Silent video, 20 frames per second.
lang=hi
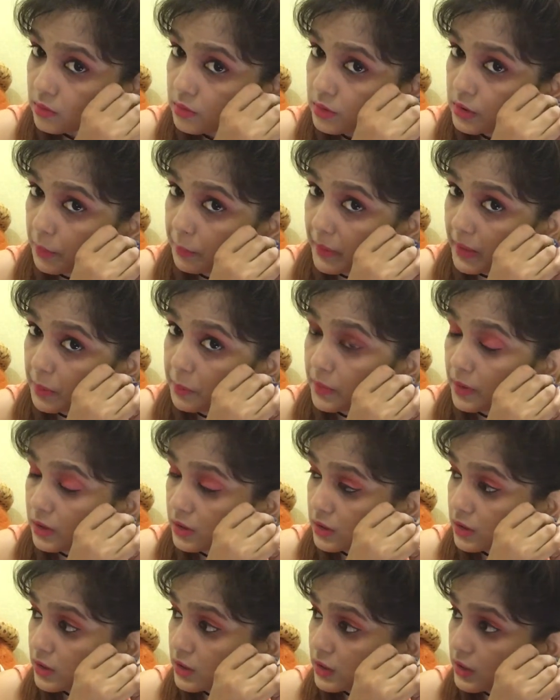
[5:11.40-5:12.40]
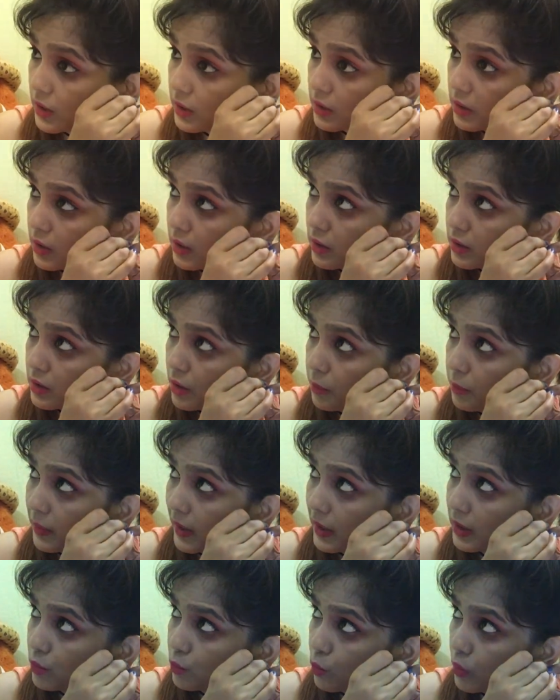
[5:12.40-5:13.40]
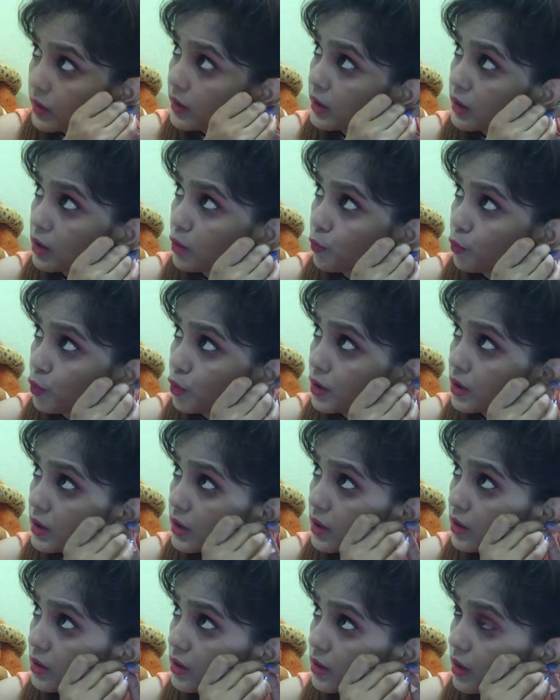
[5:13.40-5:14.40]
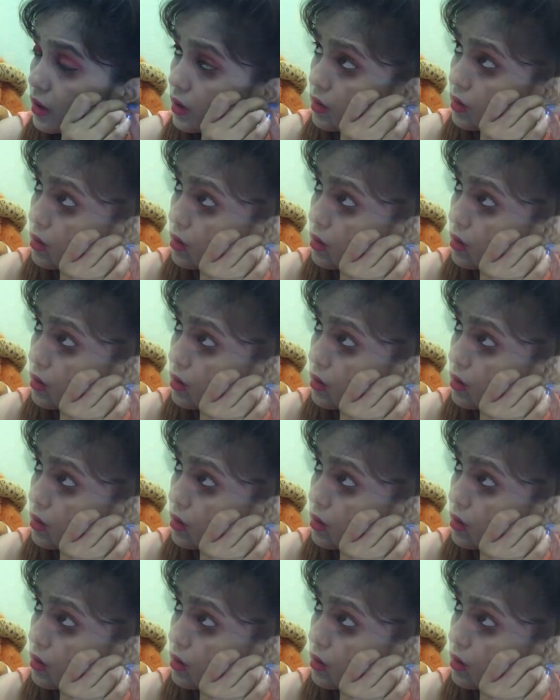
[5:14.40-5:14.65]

जब मैंने परचेज़ किया था इसका प्राइस वन हंड्रेड फोर्टी थ्री था